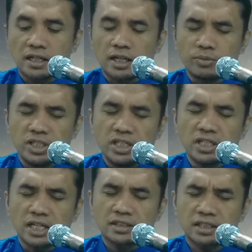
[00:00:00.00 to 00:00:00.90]
Kami
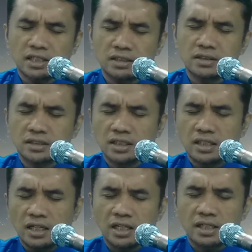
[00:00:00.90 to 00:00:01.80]
diingatkan
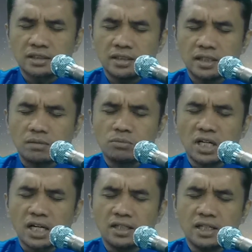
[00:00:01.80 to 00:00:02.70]
agar tidak
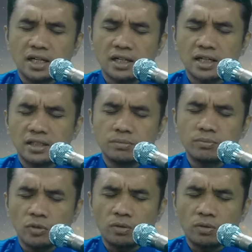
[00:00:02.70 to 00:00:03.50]
mengandalkan